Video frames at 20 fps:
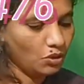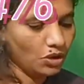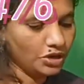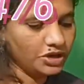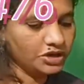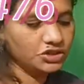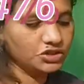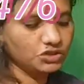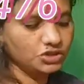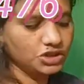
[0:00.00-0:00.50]

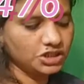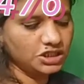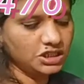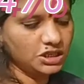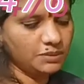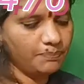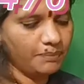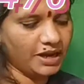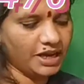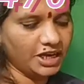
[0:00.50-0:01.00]
బార్డర్స్ వచ్చేసి
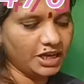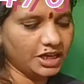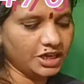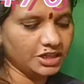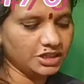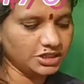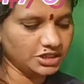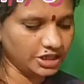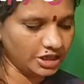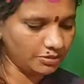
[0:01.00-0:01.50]
పైన
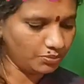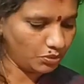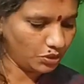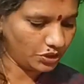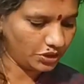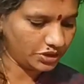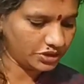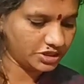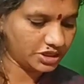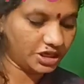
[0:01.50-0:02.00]
కింద సేమ్
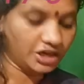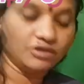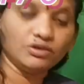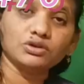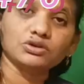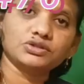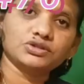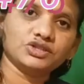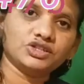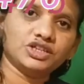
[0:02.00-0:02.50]
బార్డర్స్ అనేవి
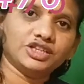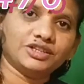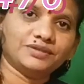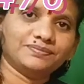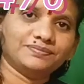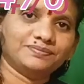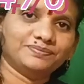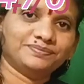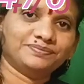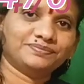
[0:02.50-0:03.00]
వస్తున్నాయి
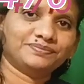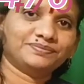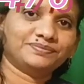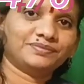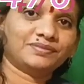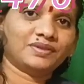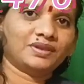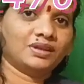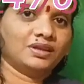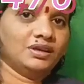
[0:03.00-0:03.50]

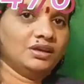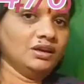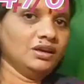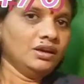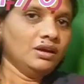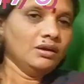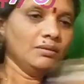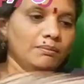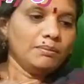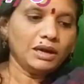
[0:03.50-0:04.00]

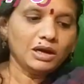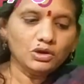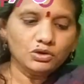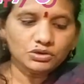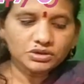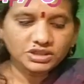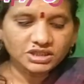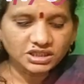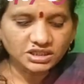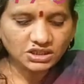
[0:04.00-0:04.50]
పళ్ళు
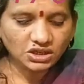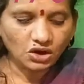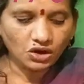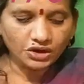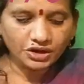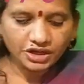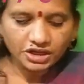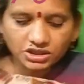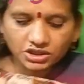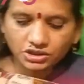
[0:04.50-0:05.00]
వచ్చేసి
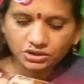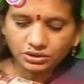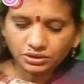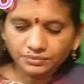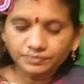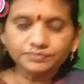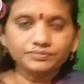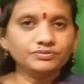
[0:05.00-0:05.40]
కాంట్రాస్ట్